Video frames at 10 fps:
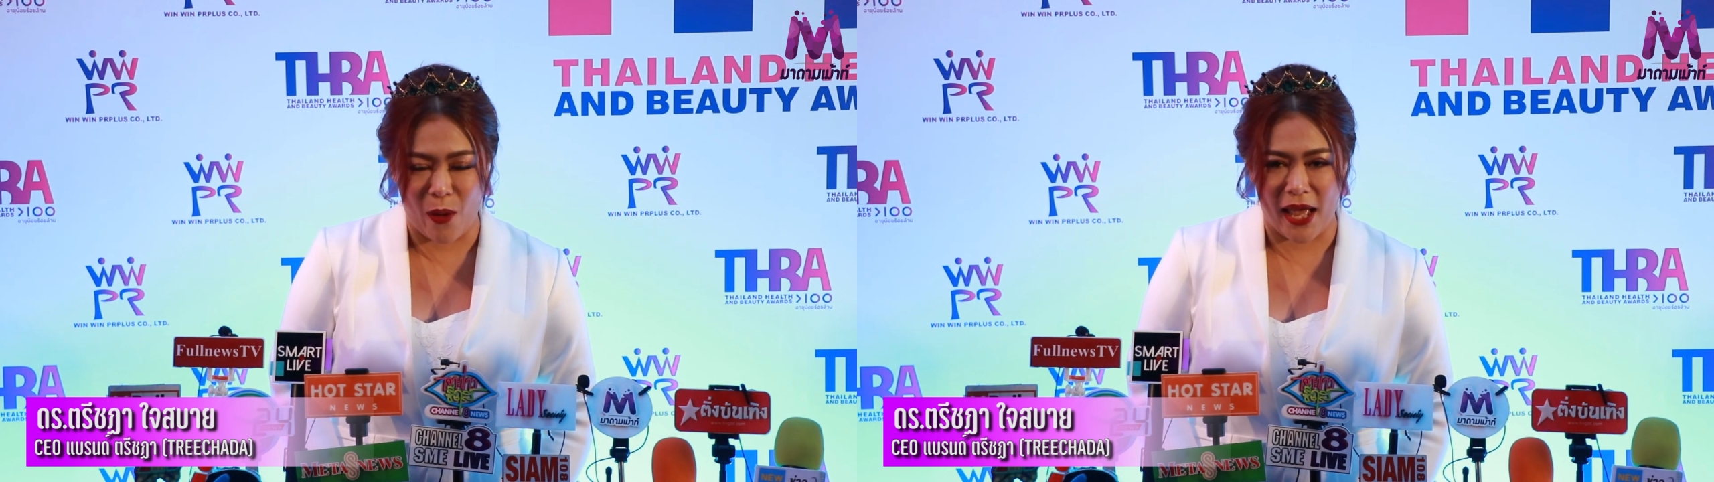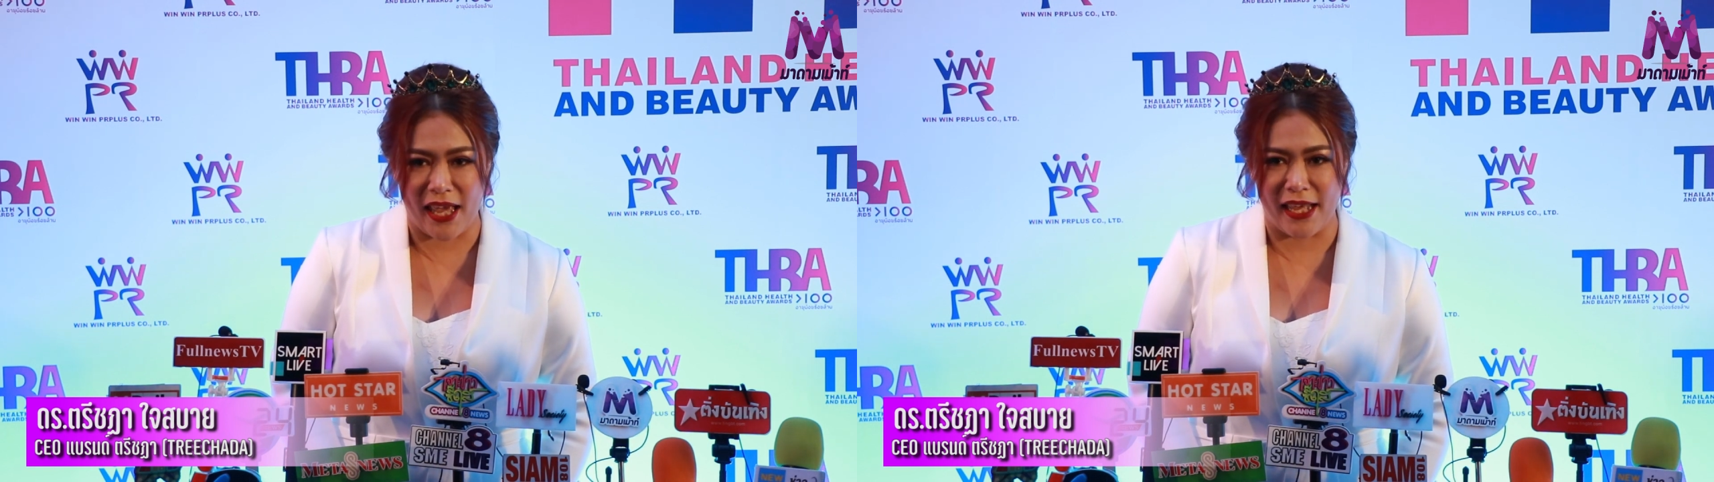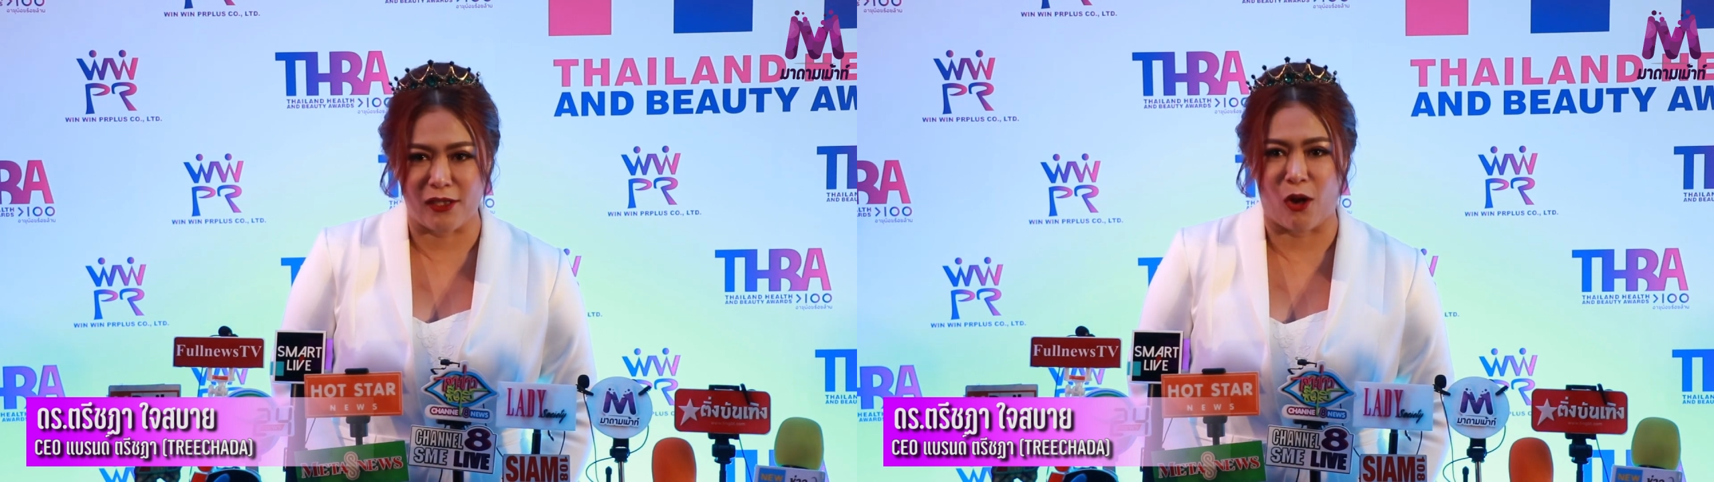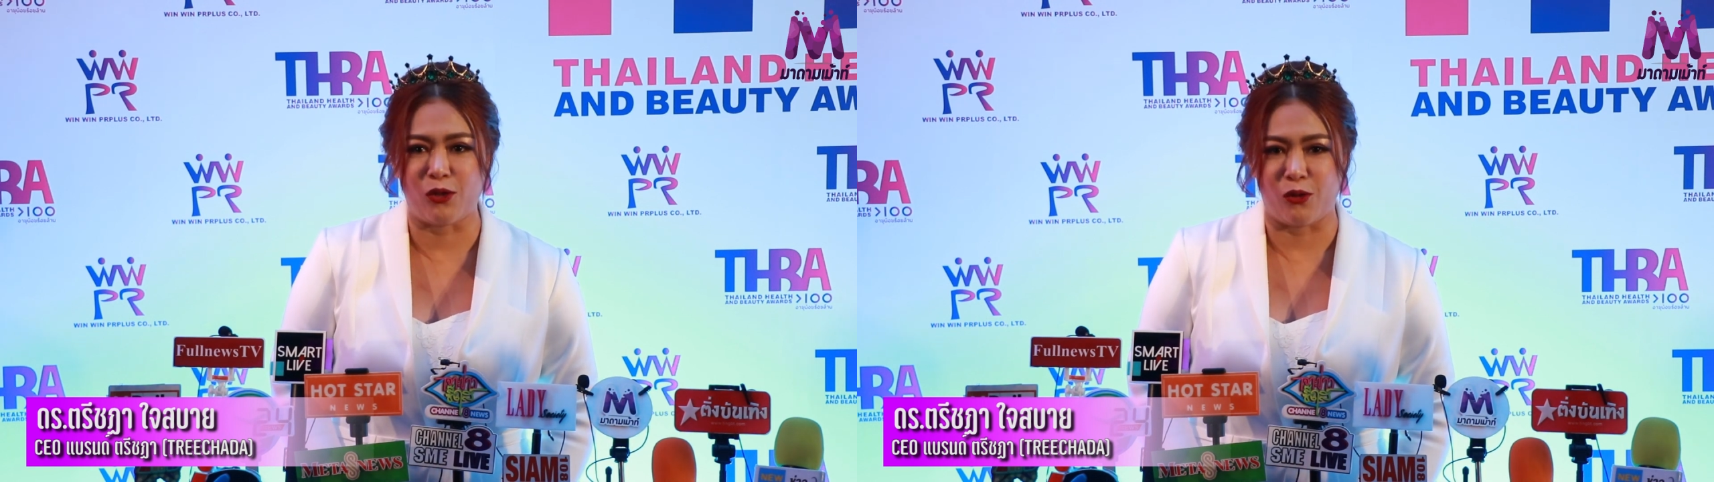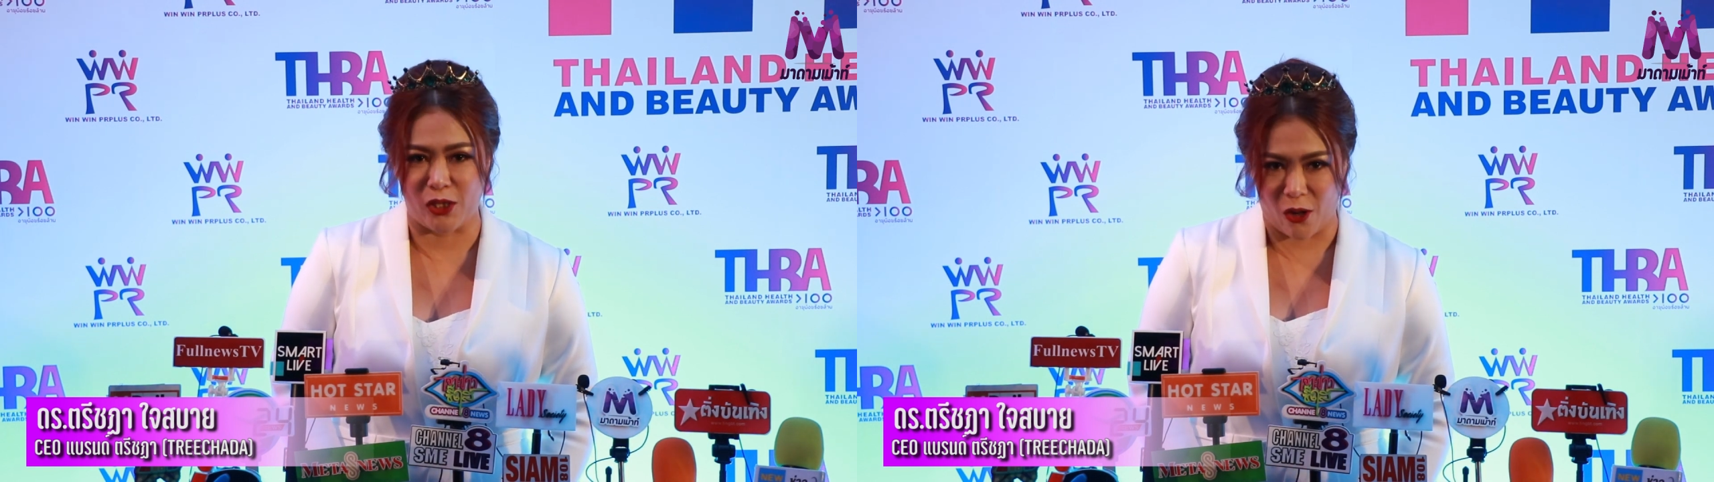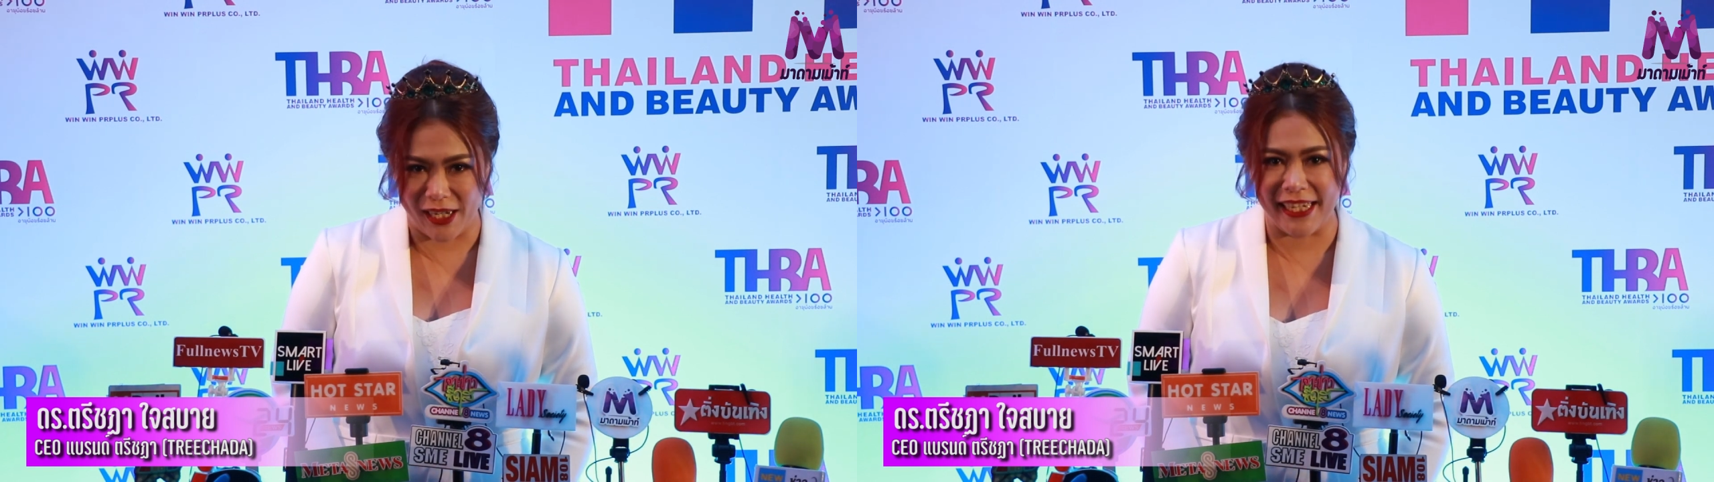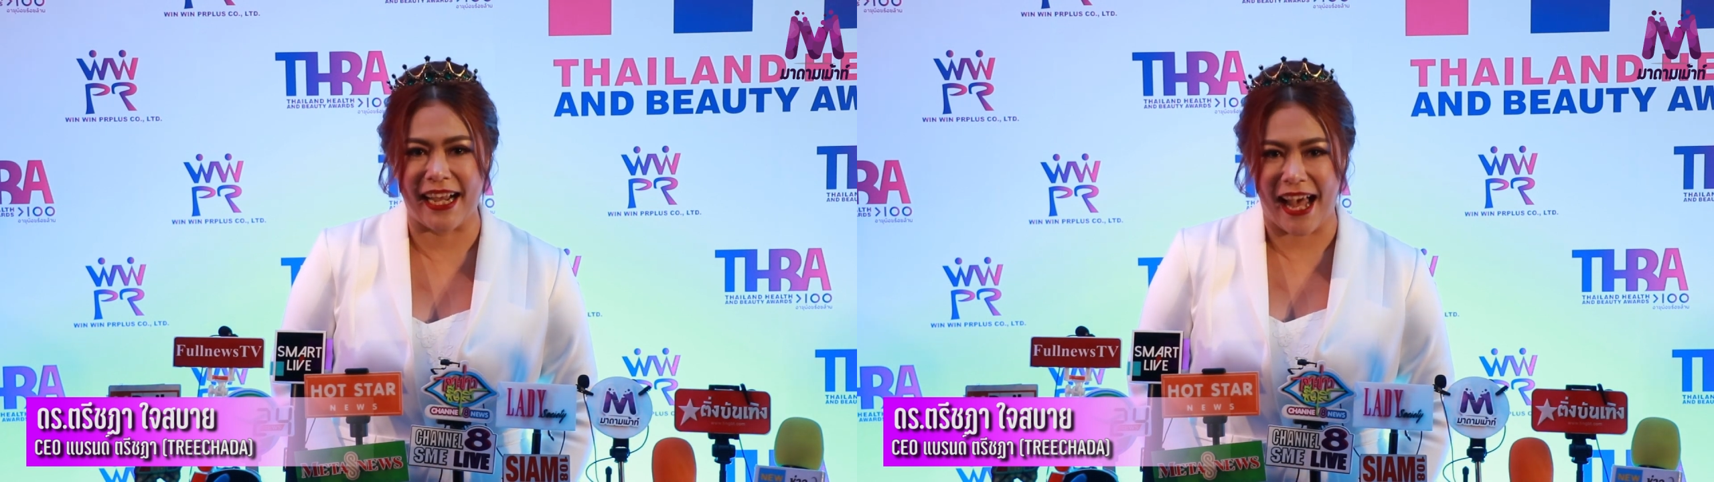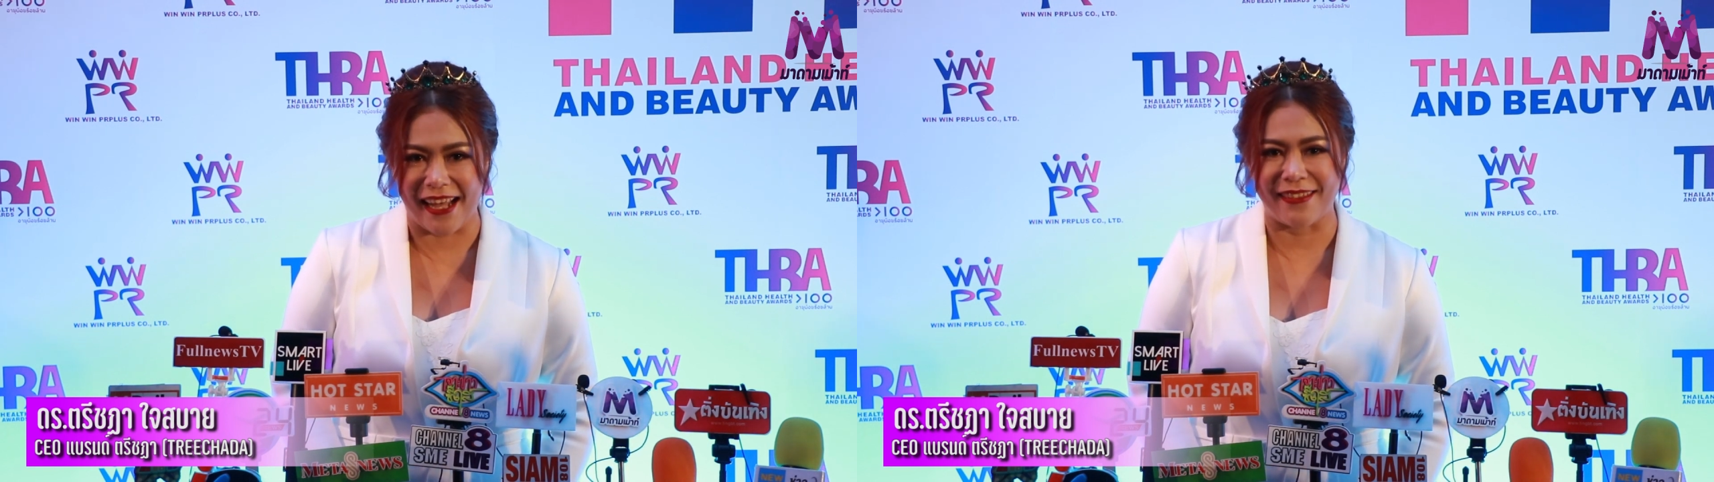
y a 2 0 2 1ค่ะ